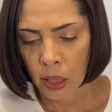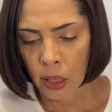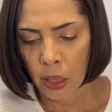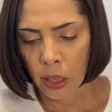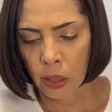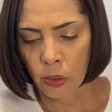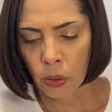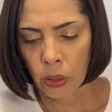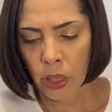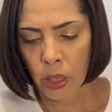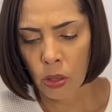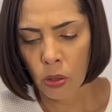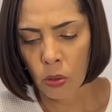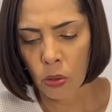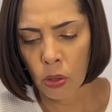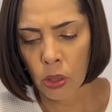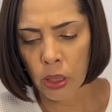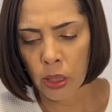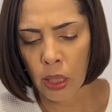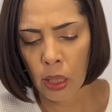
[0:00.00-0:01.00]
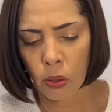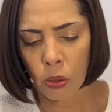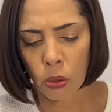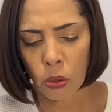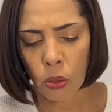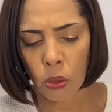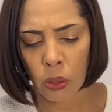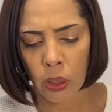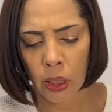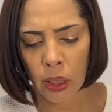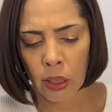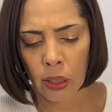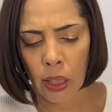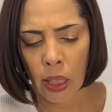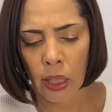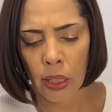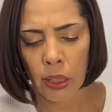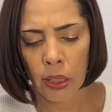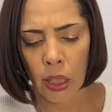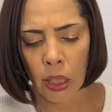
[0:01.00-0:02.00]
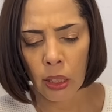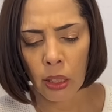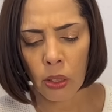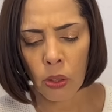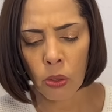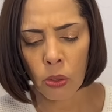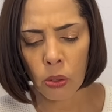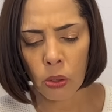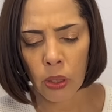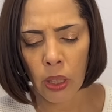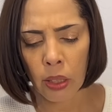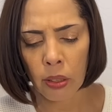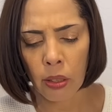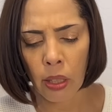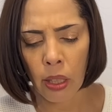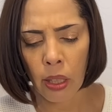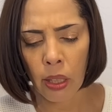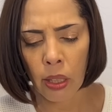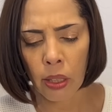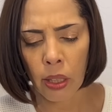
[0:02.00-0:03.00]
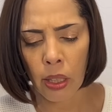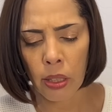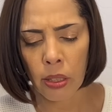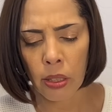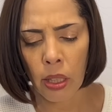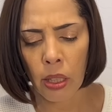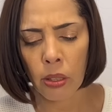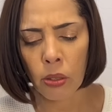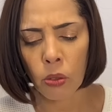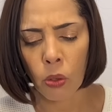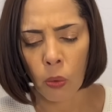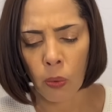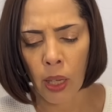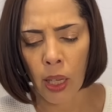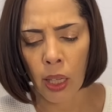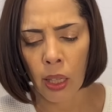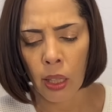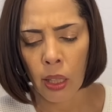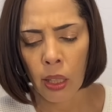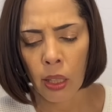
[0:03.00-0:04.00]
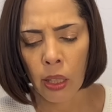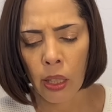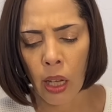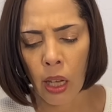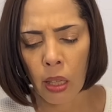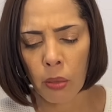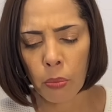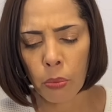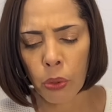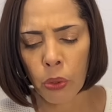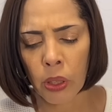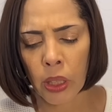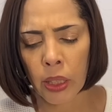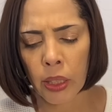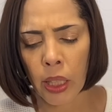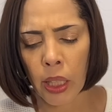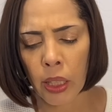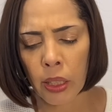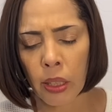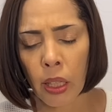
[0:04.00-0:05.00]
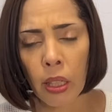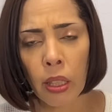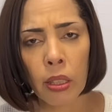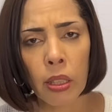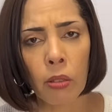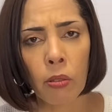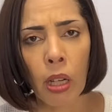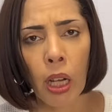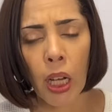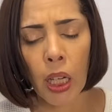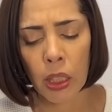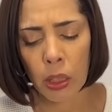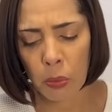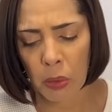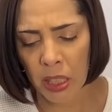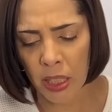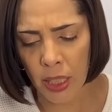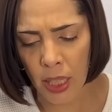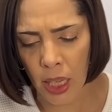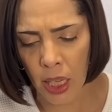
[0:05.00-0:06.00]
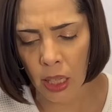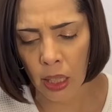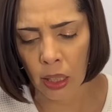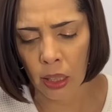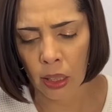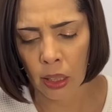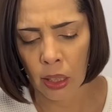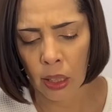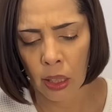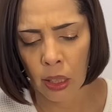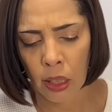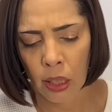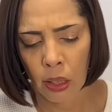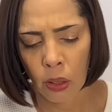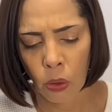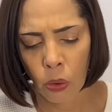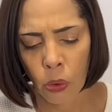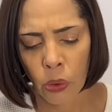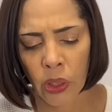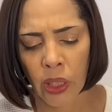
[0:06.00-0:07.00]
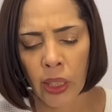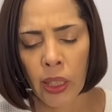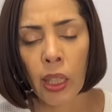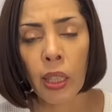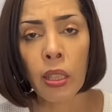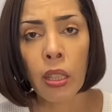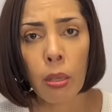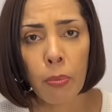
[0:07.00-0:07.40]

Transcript: これそうしたことに対して意欲が低下しているのは願望がないからではありません。本音で言え